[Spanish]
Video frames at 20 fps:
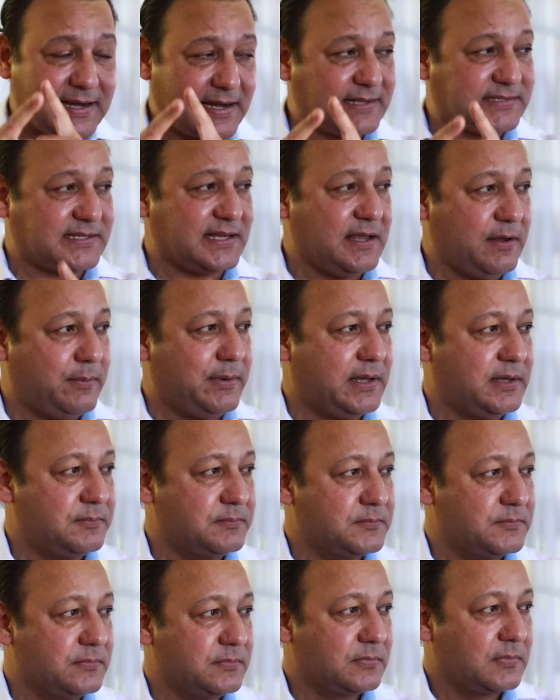recibe
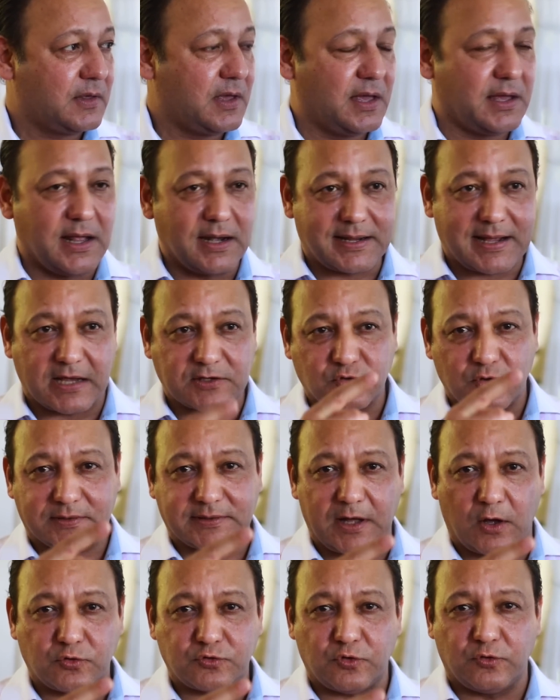en el caso de
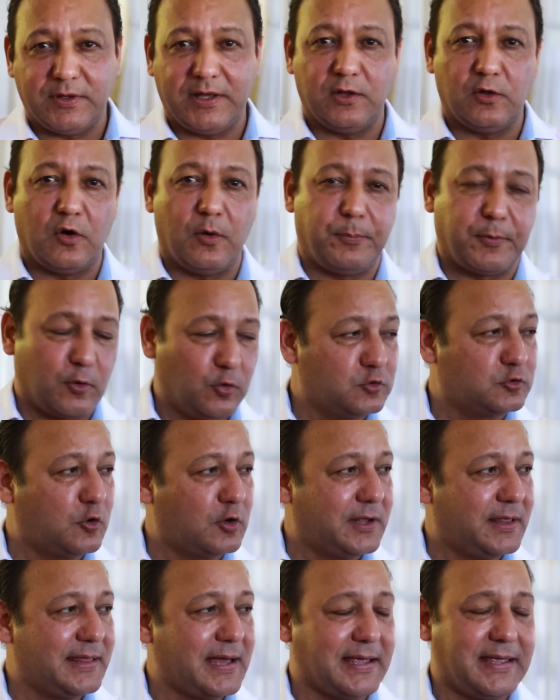Estados Unidos, los
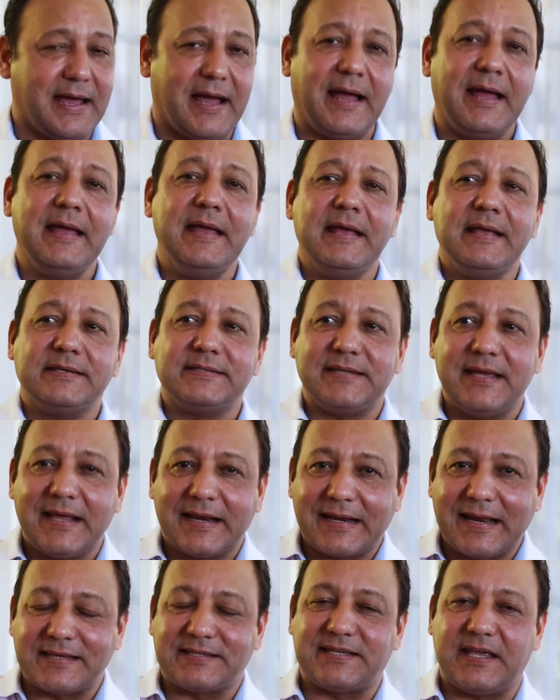productores de allá sí
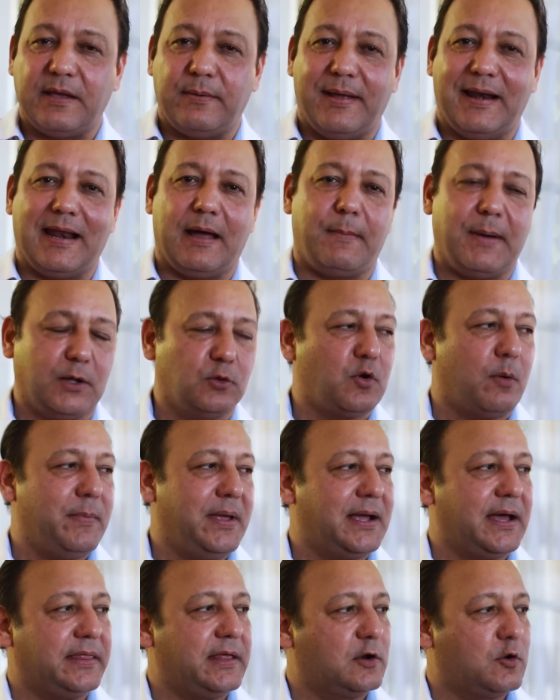reciben la mano
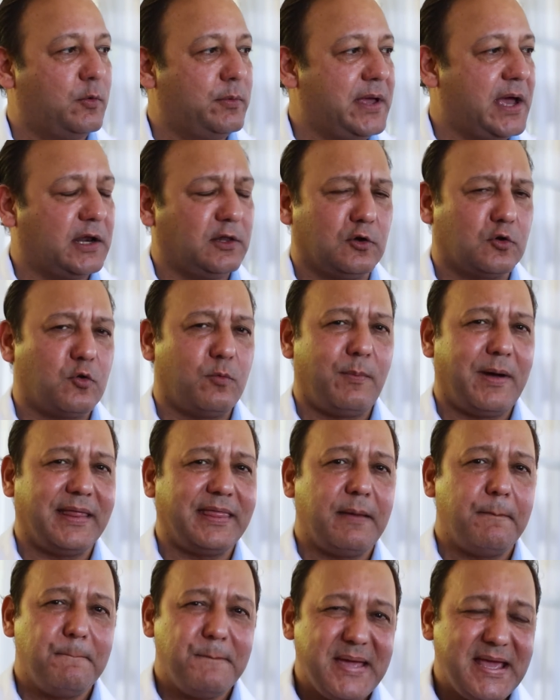amiga del gobierno con más
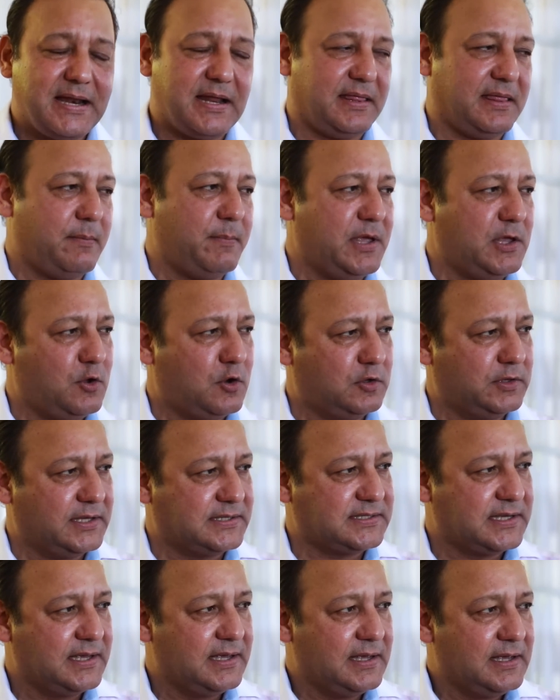de miles de
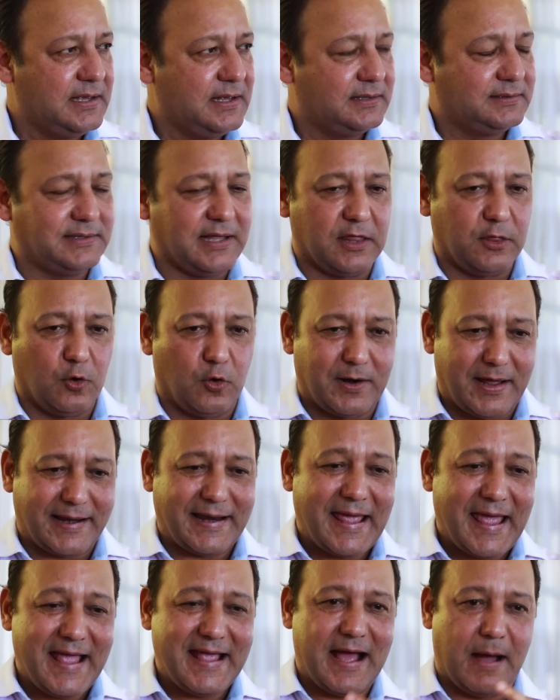millones de
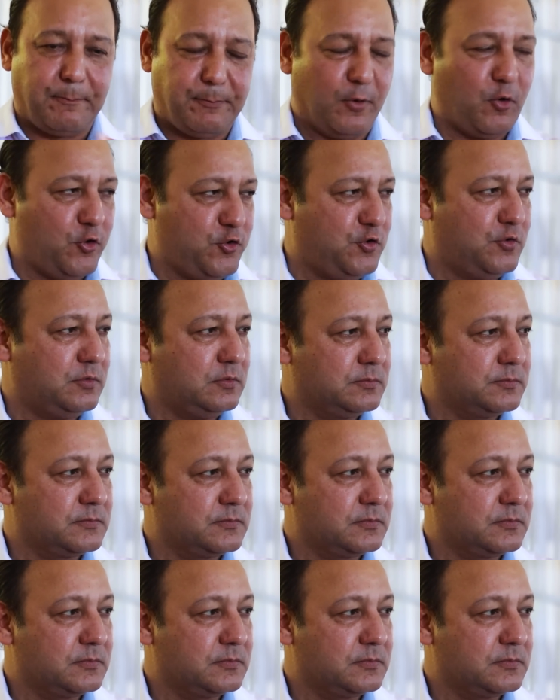dólares en apoyo.